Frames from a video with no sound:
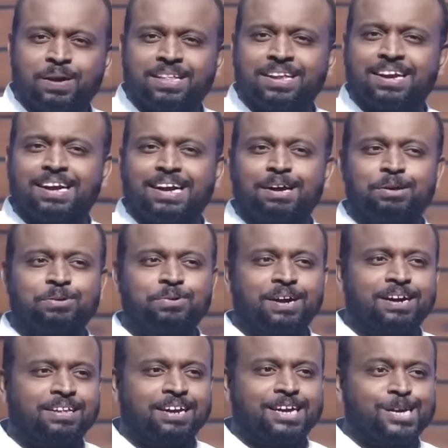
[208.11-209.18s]
பதினேழாவது
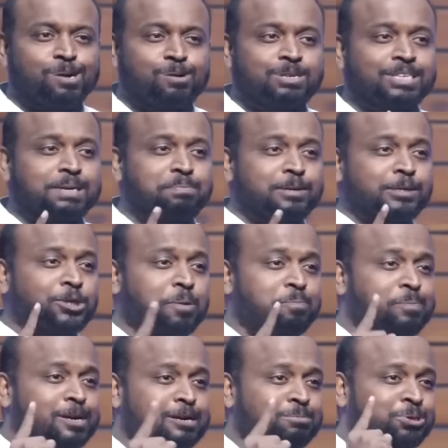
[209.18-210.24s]
வயதில் யோசிப்பு
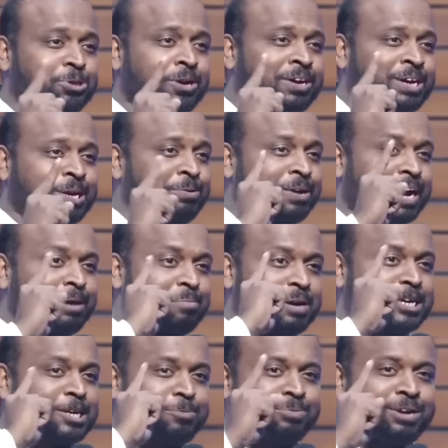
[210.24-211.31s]
சொப்பனம் சொல்லுகிறவனாய்
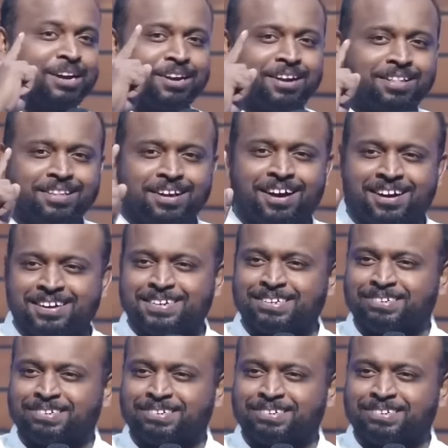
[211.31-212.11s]
மட்டும்தான் இருந்தான்